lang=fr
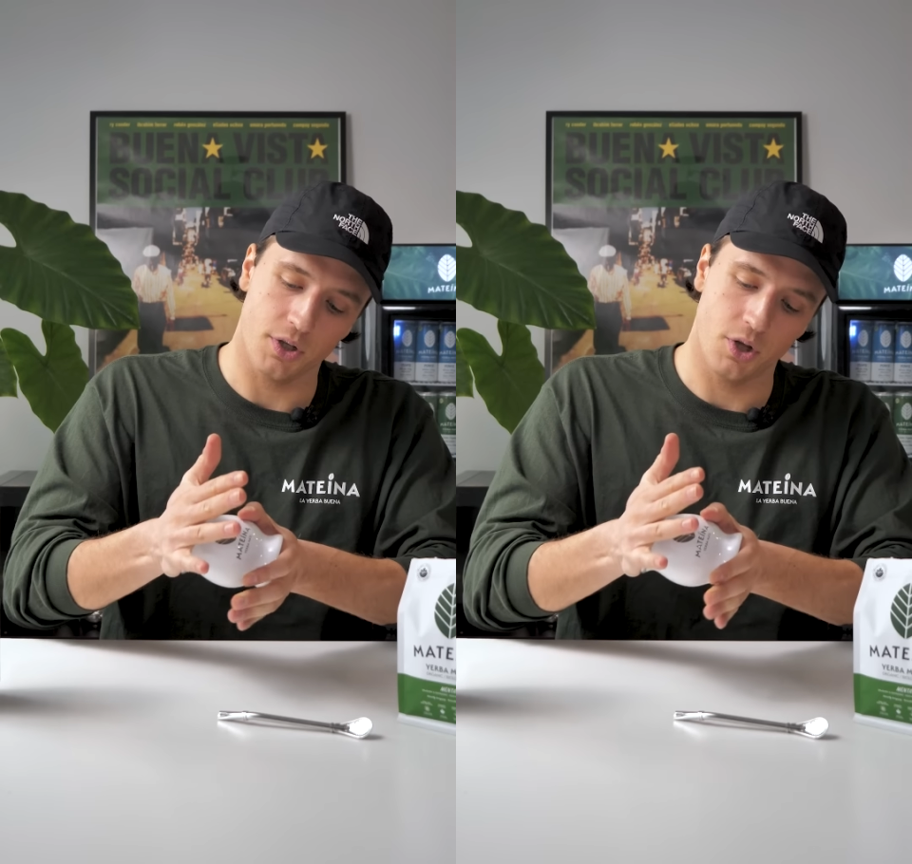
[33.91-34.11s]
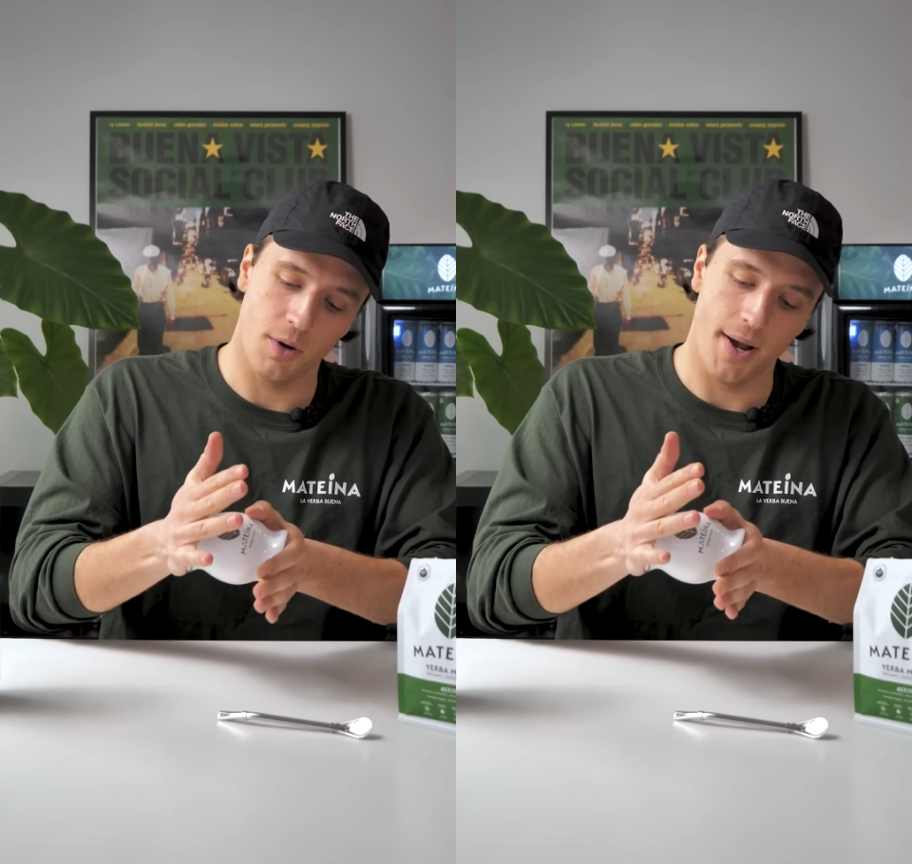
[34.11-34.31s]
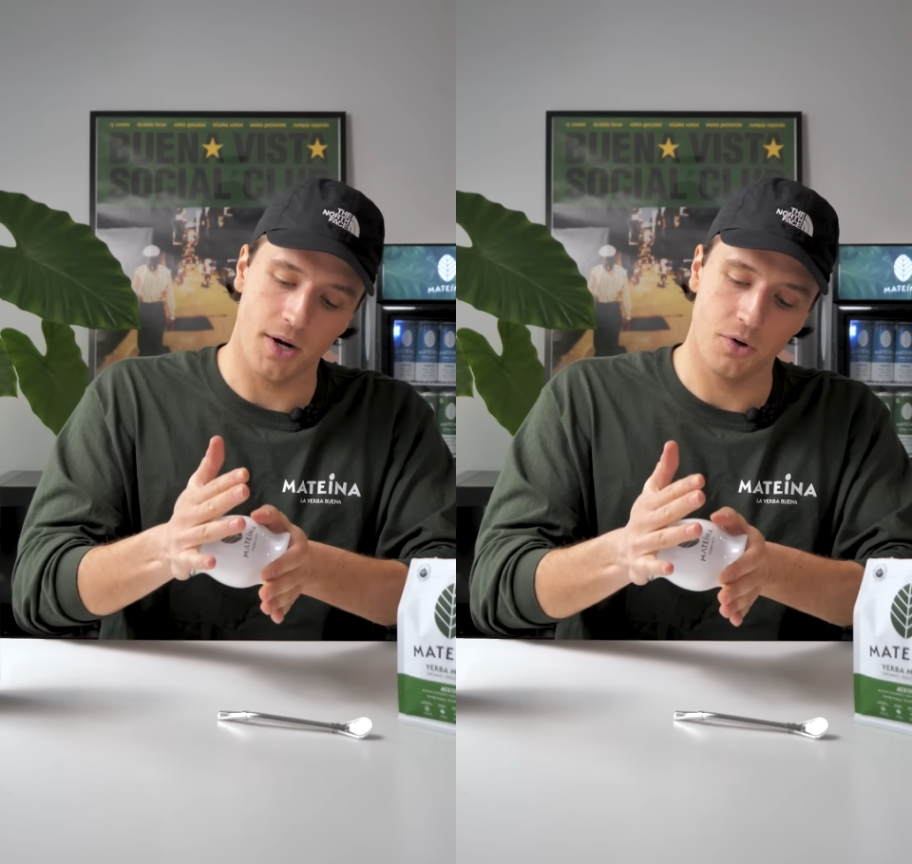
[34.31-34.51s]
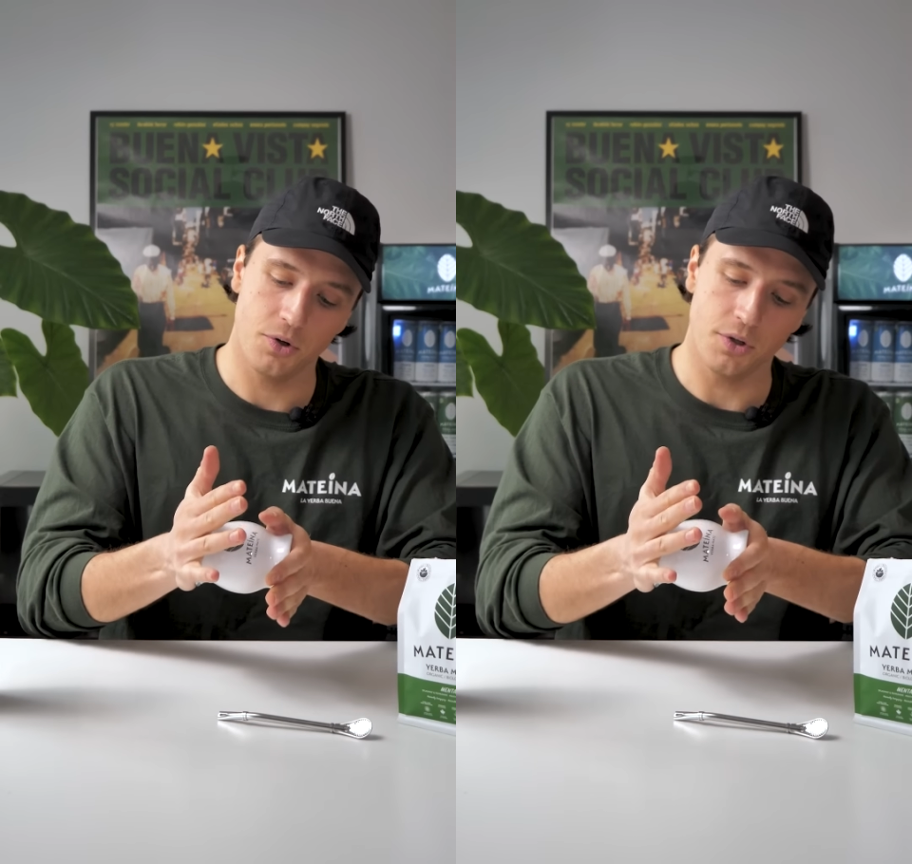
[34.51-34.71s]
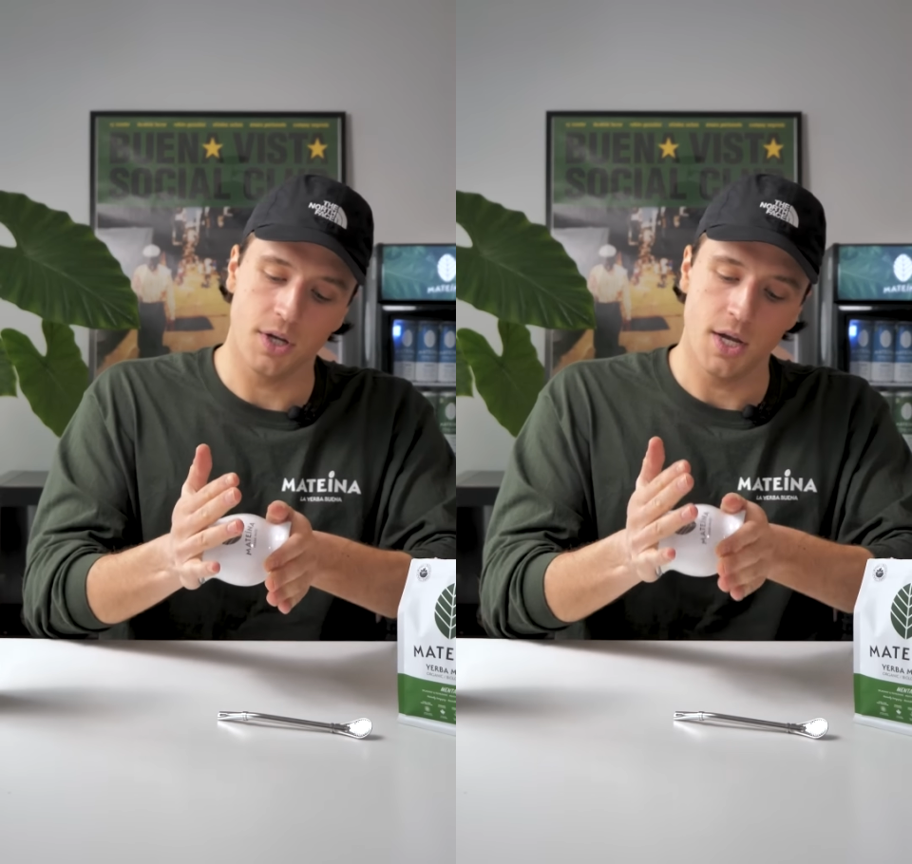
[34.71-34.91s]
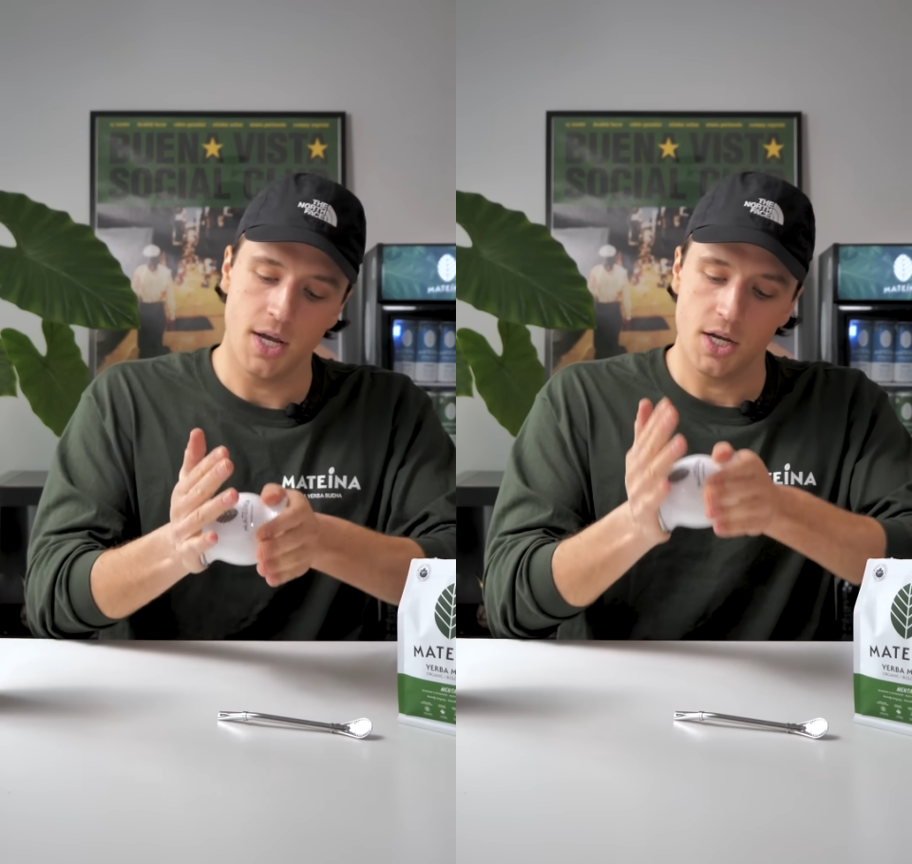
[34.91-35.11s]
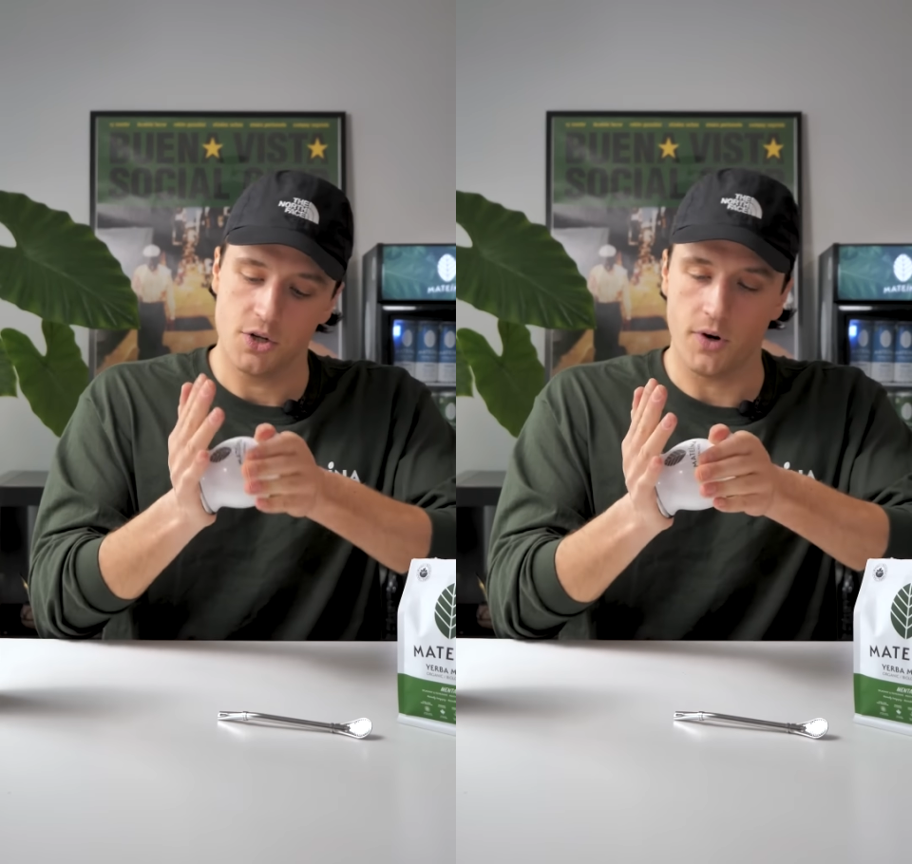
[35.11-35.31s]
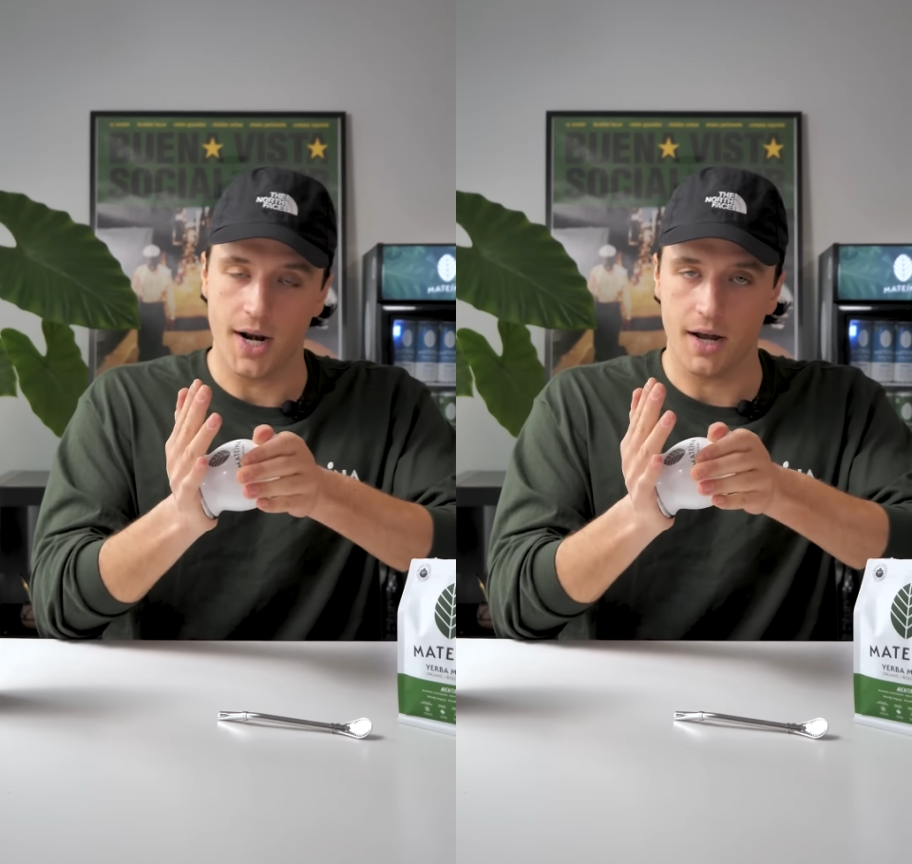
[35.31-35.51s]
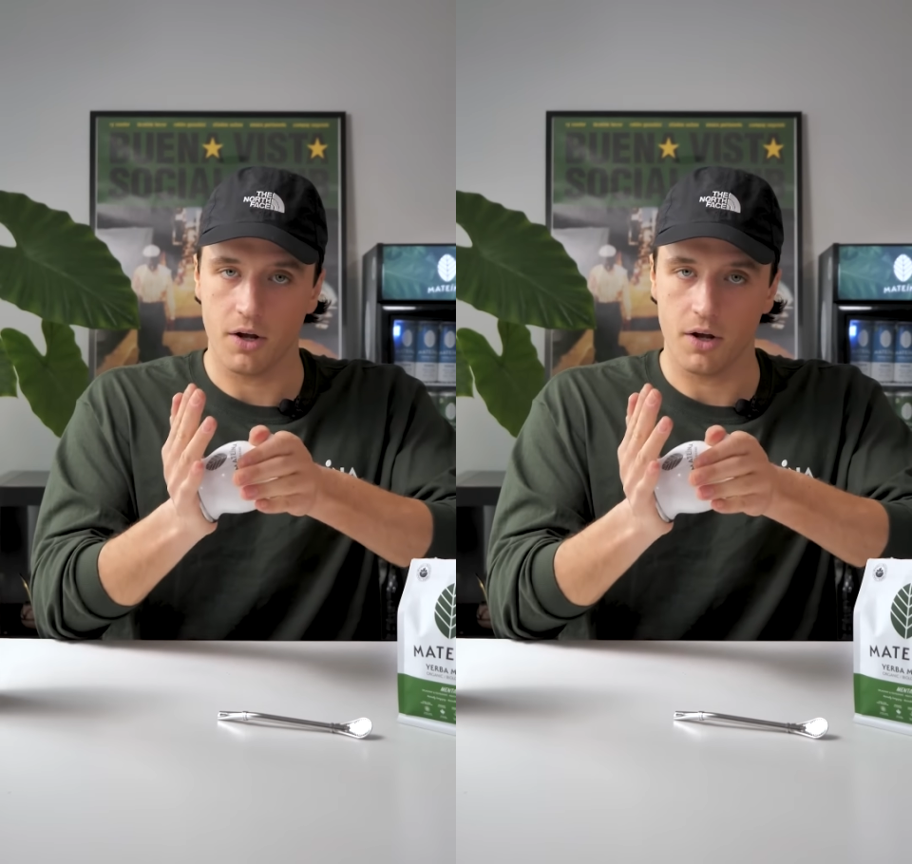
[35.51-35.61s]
de ma gourde. Je vais la